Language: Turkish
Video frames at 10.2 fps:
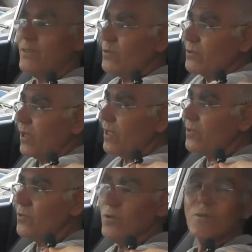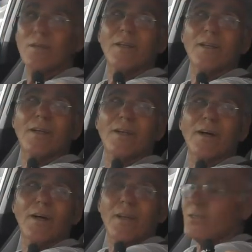Ya sağlık yönünden
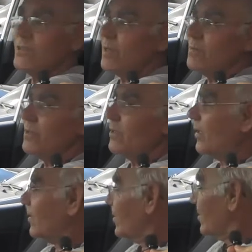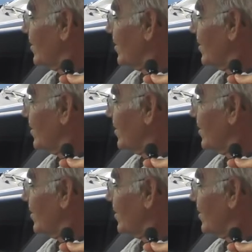aracın hem rahat